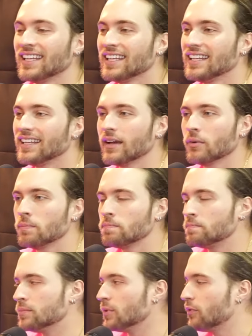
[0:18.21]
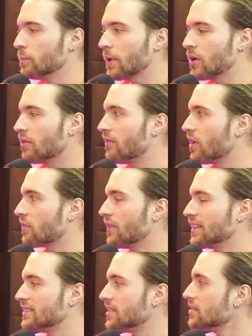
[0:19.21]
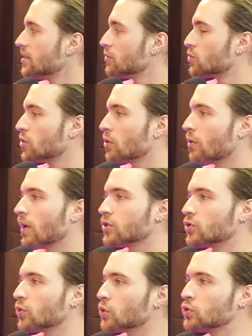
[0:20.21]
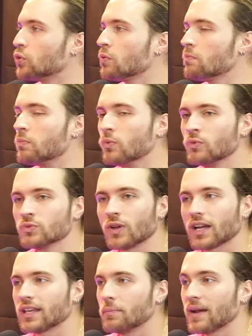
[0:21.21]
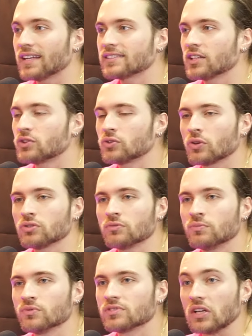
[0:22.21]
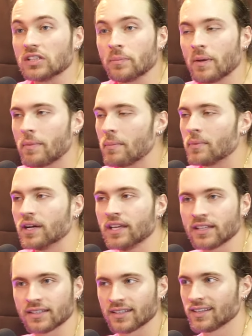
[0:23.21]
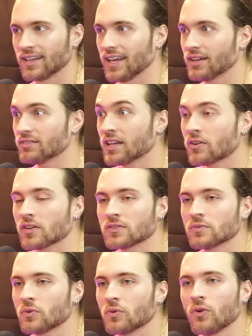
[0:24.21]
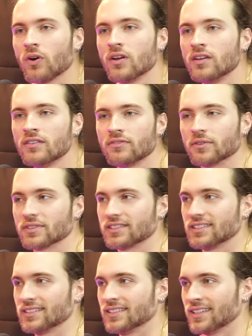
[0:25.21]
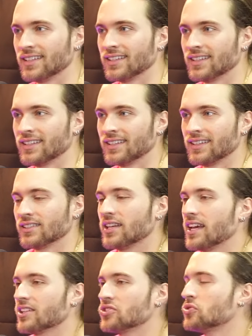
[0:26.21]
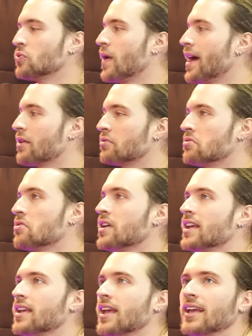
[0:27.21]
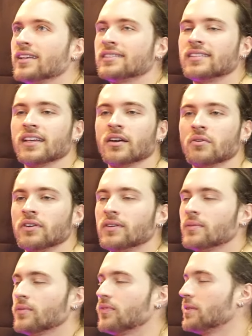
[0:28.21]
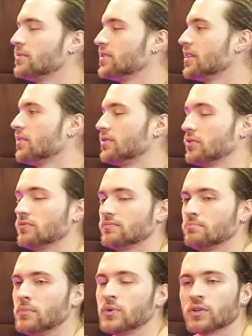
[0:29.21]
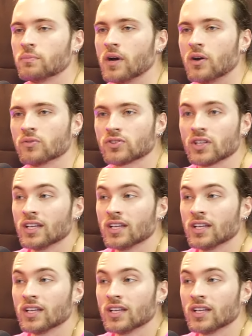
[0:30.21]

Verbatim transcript: E eu fui para Nova York e falei, gente, eu sou igual a todo mundo aqui. Parece que todo mundo saiu da mesma mãe. Era um negócio horrível, assim. Era sueco, norueguês, eu. E eu falei, eu tenho mil irmãos.